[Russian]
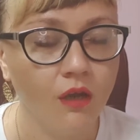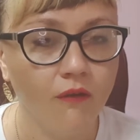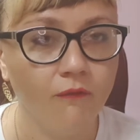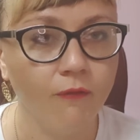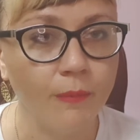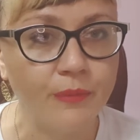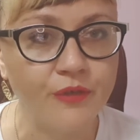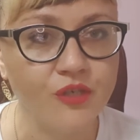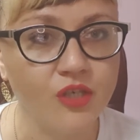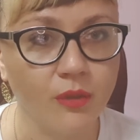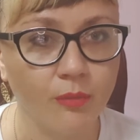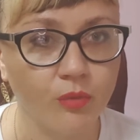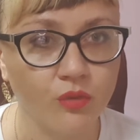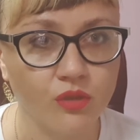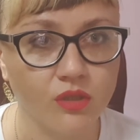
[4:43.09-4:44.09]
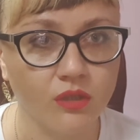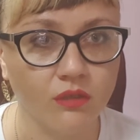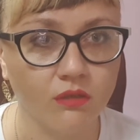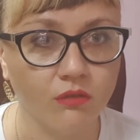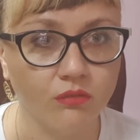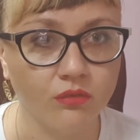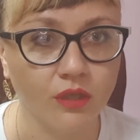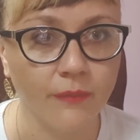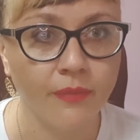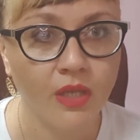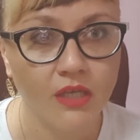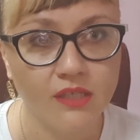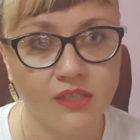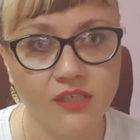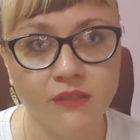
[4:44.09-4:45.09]
Вообще просто круто.
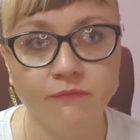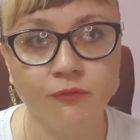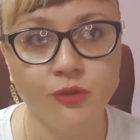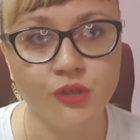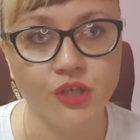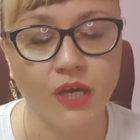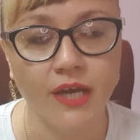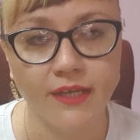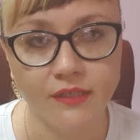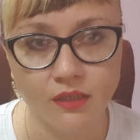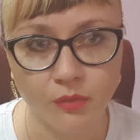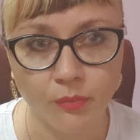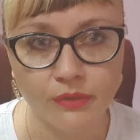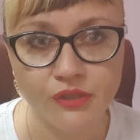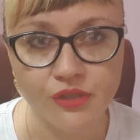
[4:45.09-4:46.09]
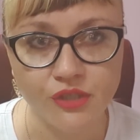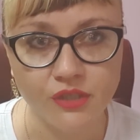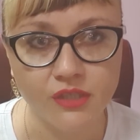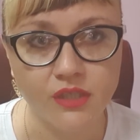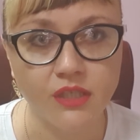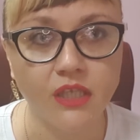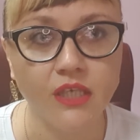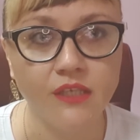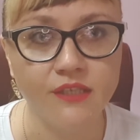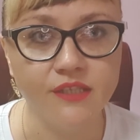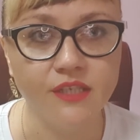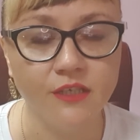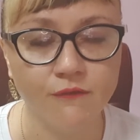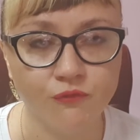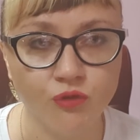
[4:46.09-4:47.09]
Затем вот чайник почистить. И
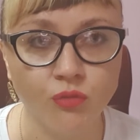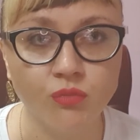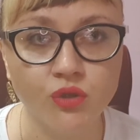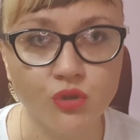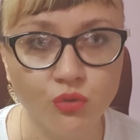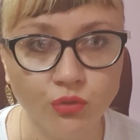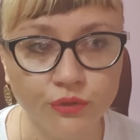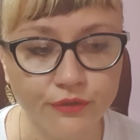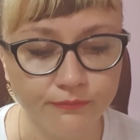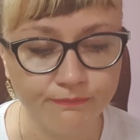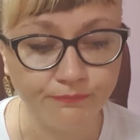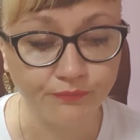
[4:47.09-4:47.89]
здесь в чем суть,